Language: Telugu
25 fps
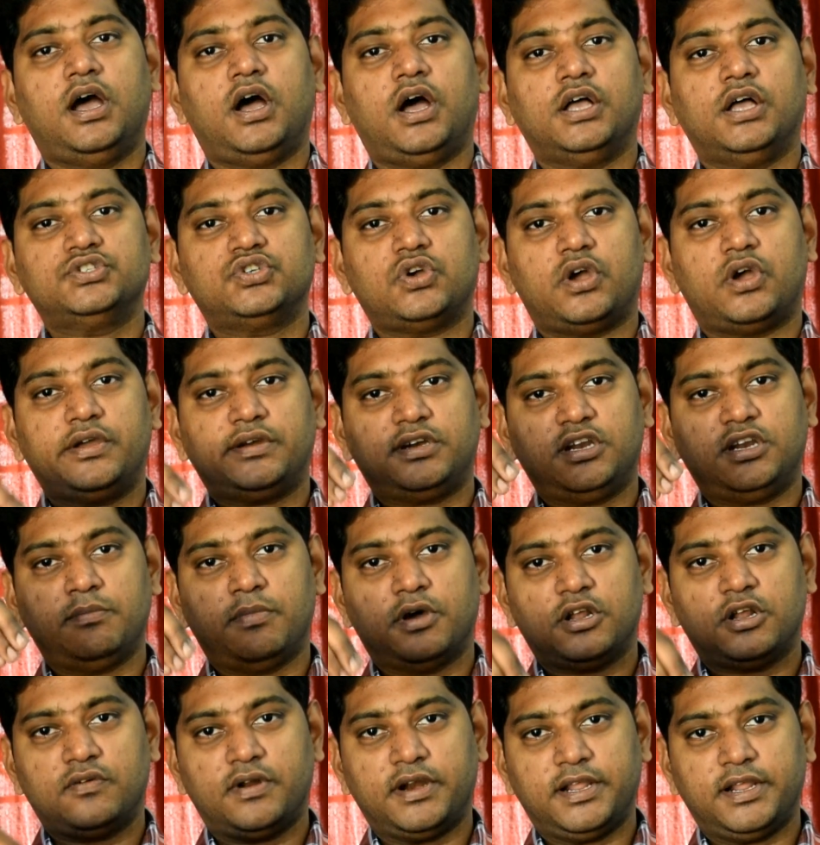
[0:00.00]
ఆ జాయింట్లో
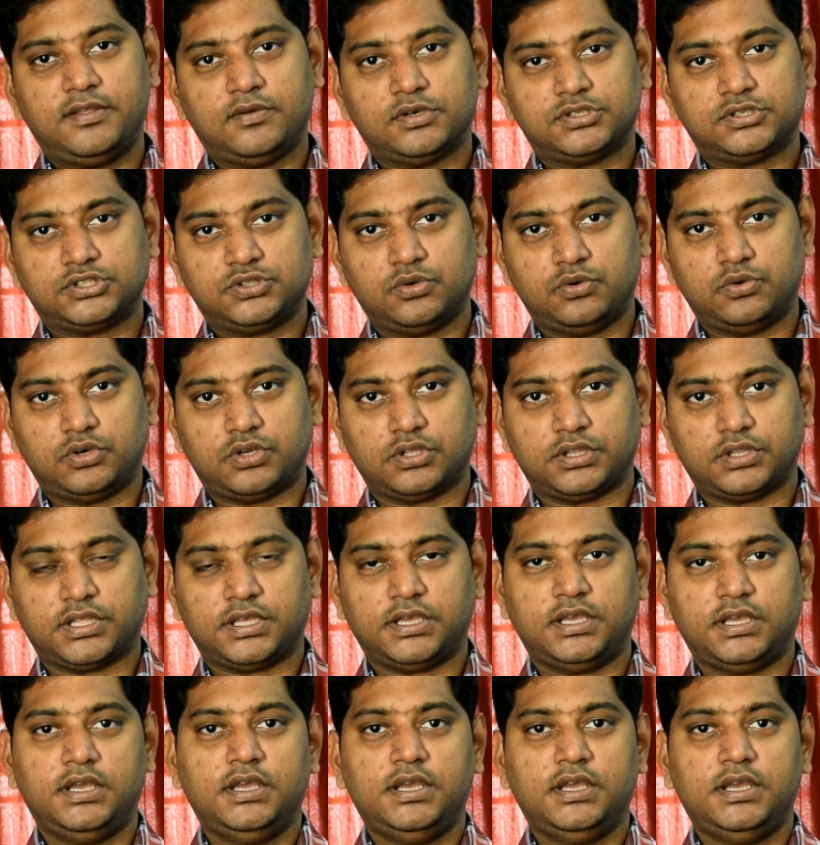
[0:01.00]
బరువు అనేది వస్తూ ఉంటుంది